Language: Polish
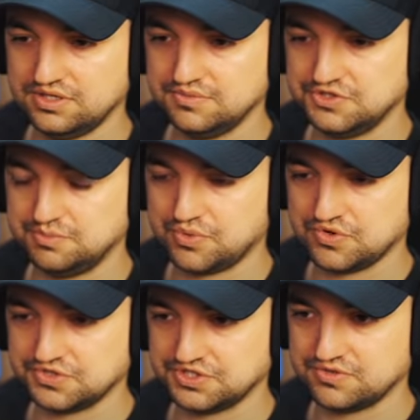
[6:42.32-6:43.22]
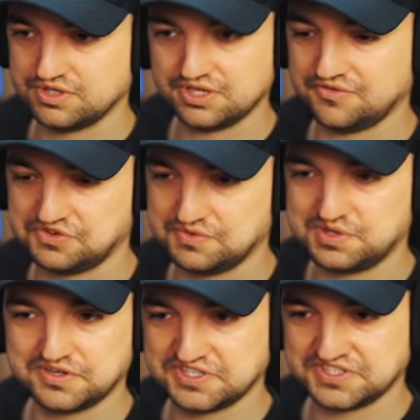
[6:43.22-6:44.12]
AMG Project One. nawet nie
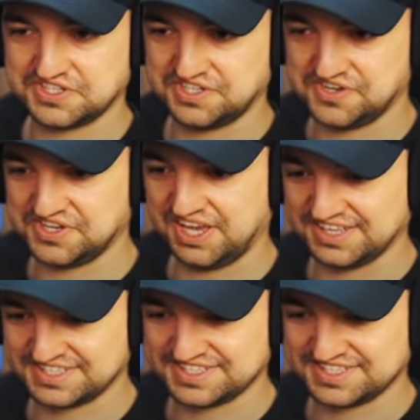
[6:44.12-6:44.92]
wiedziałem, że coś takiego jest.